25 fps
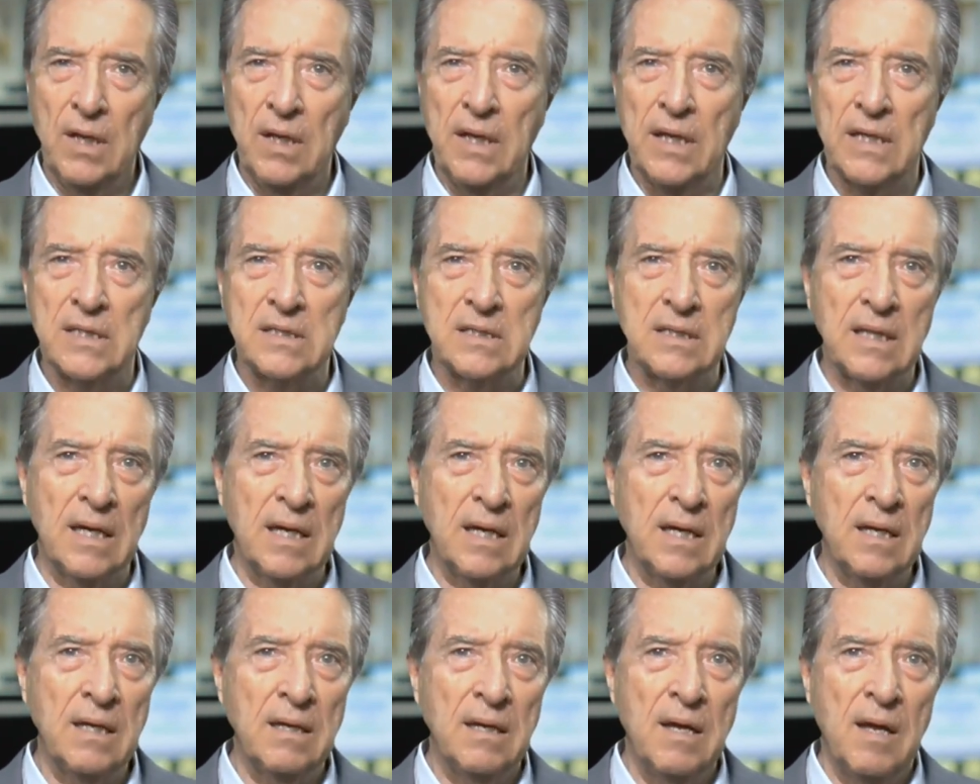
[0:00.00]

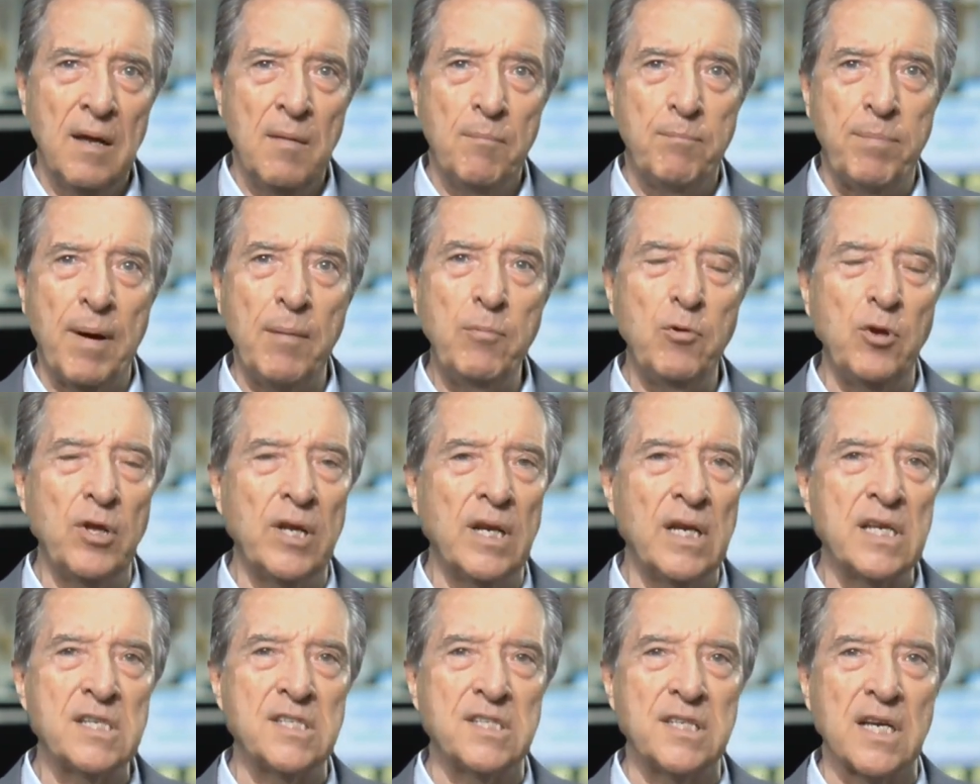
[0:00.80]
Está Pablo
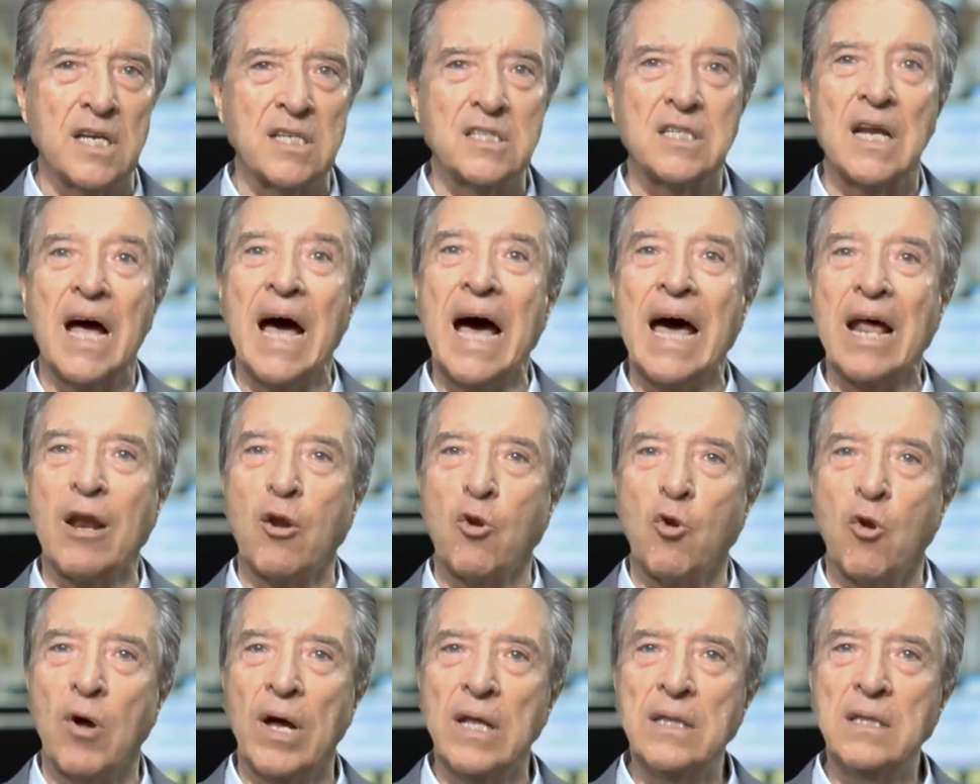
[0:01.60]
Iglesias,
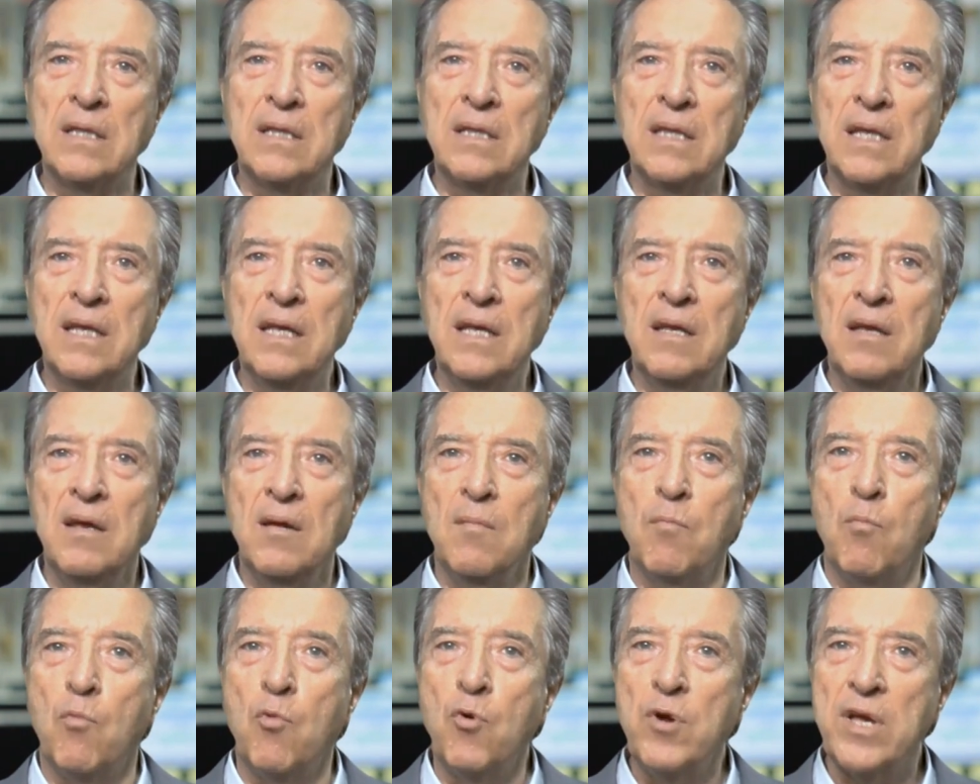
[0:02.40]
arrogante
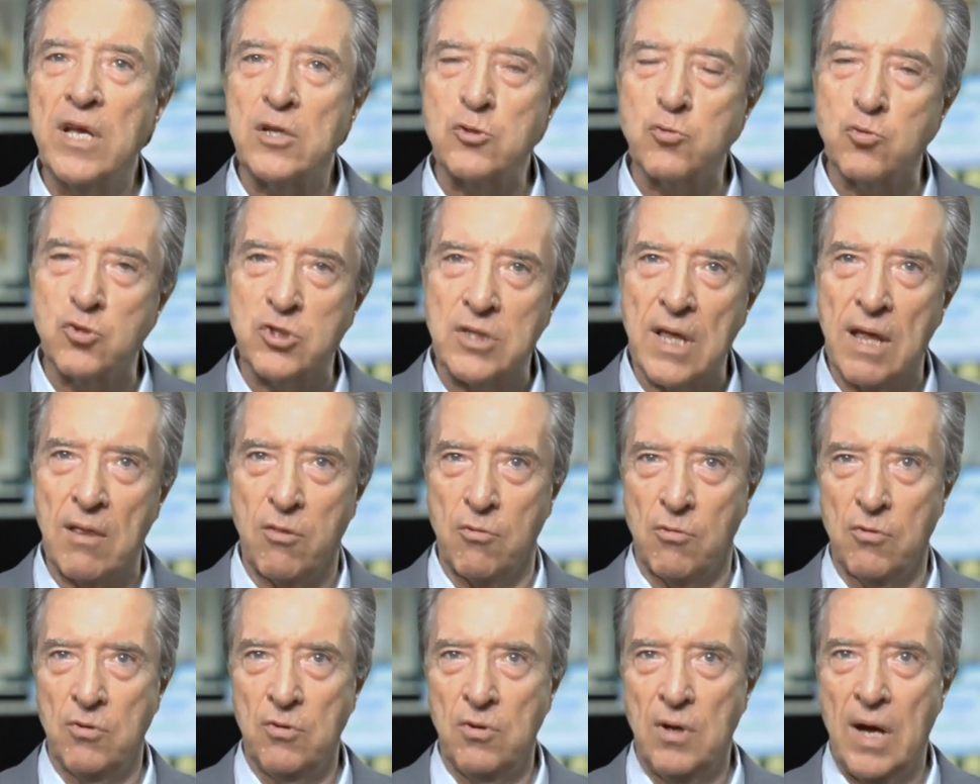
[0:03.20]
muy
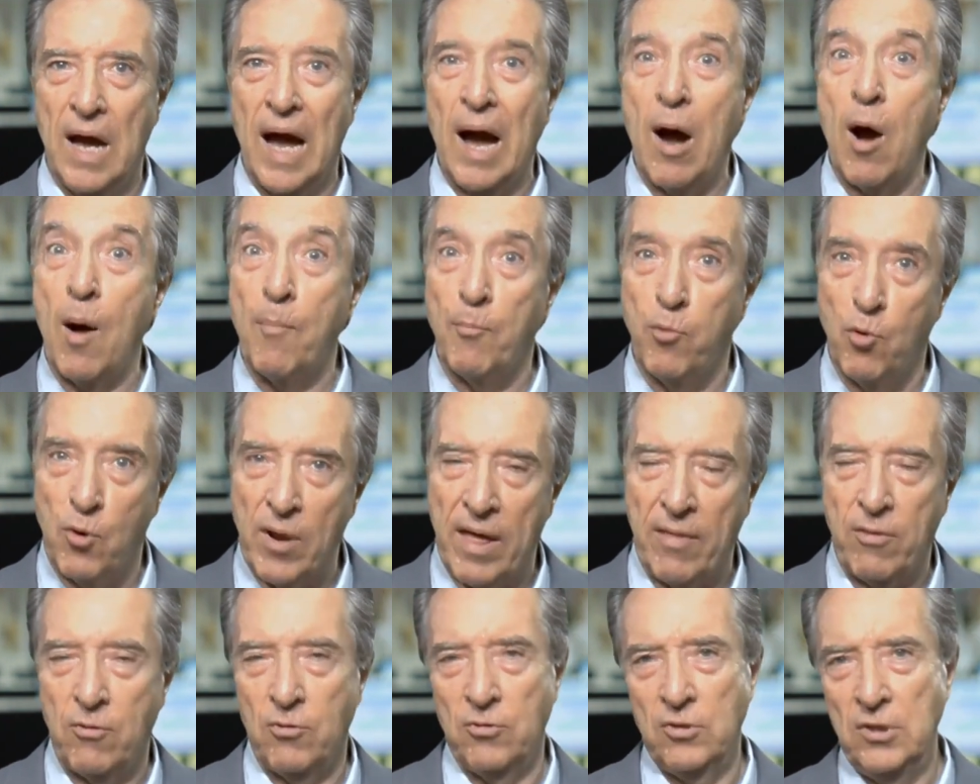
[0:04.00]
asustado,
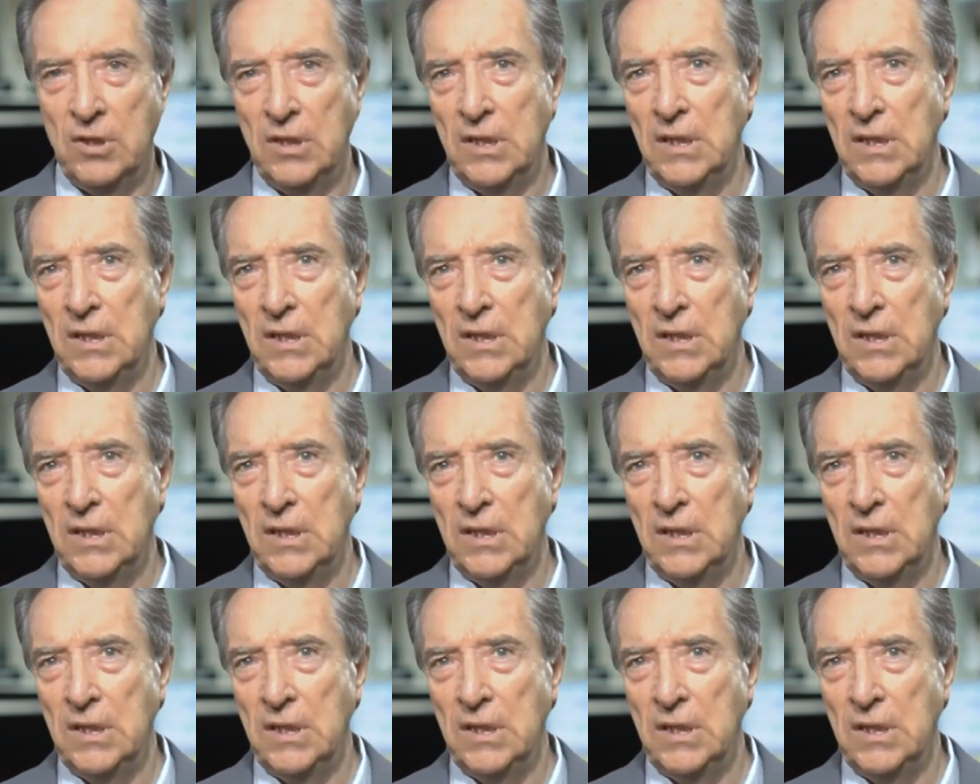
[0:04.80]
apurado.